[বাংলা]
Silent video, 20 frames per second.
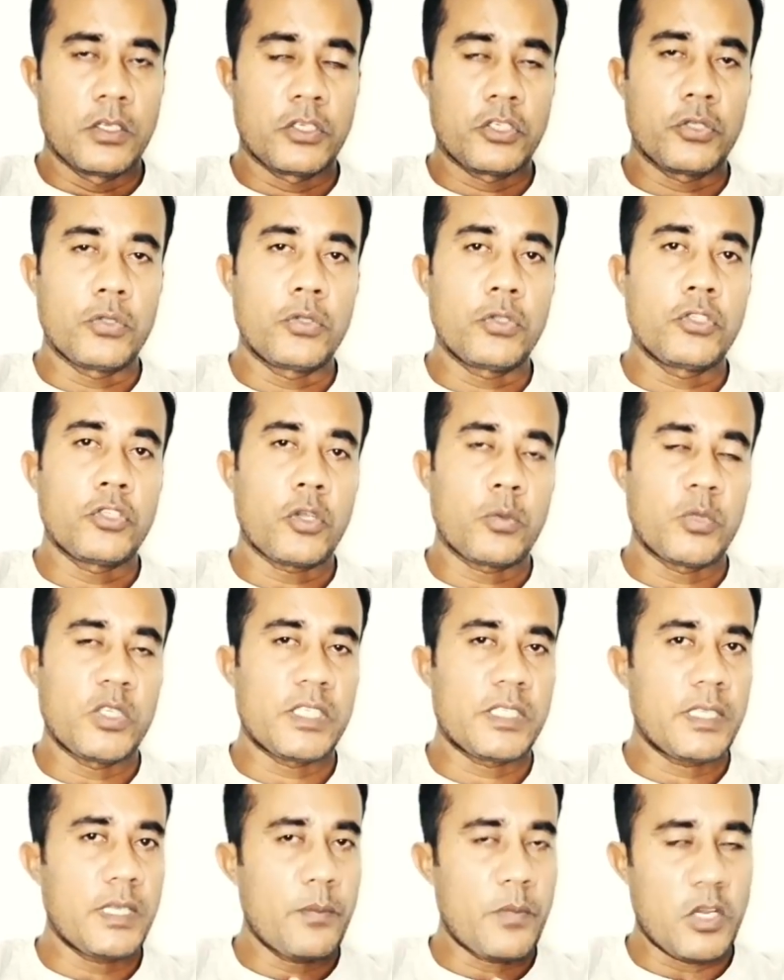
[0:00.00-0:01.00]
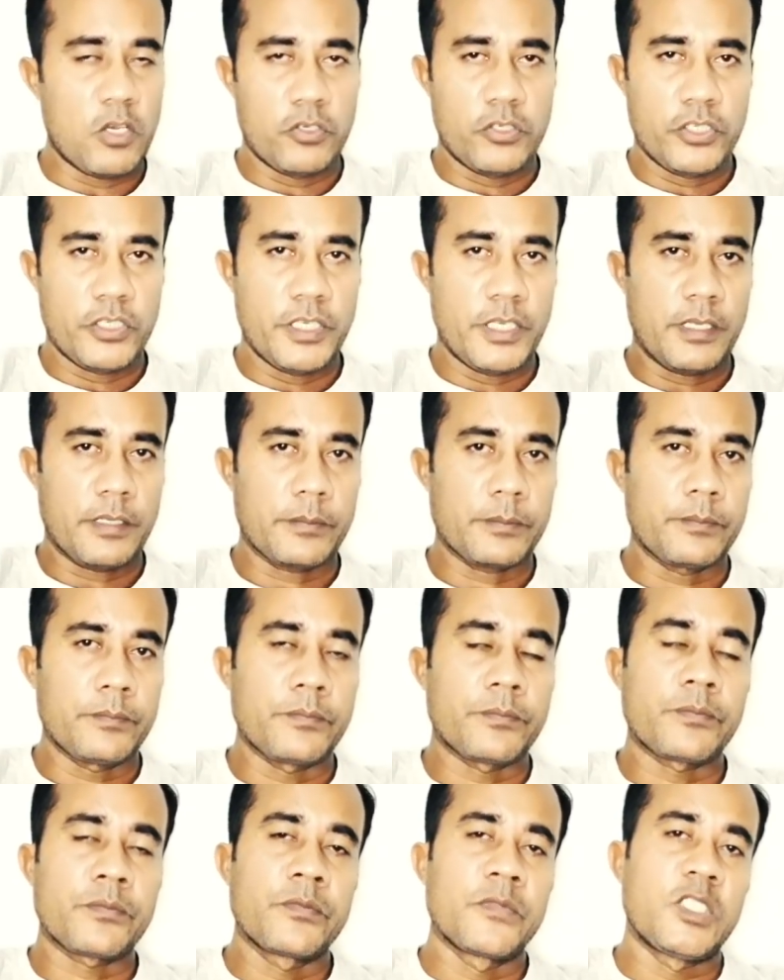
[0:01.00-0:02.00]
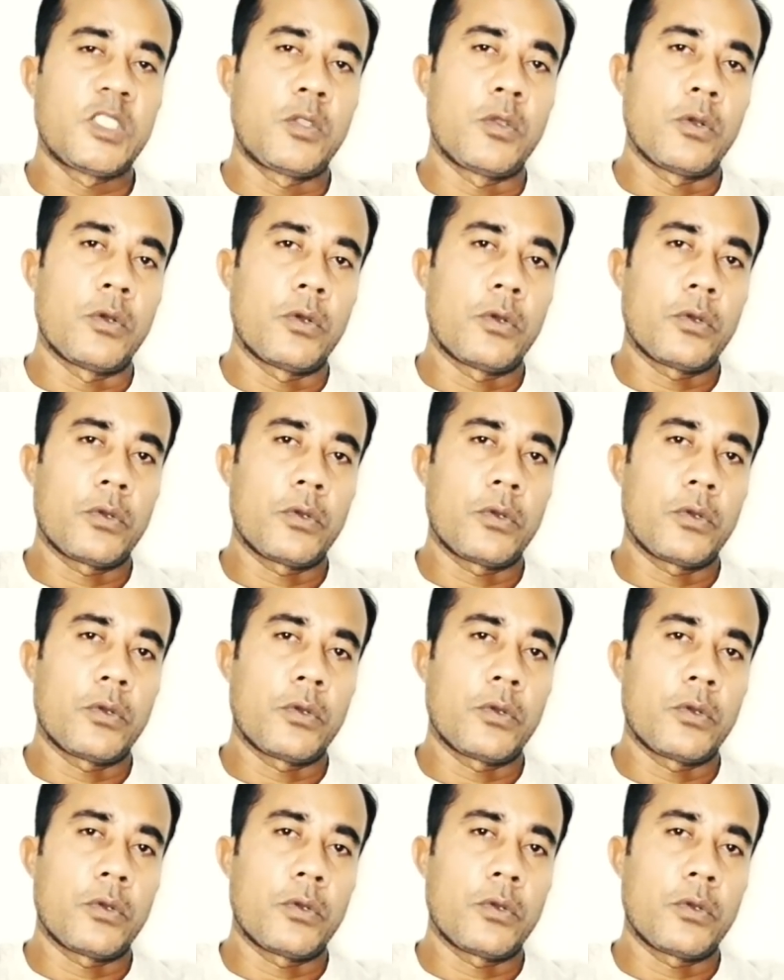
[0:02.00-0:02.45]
শুধু জন্মস্থান মালয়েশিয়া তো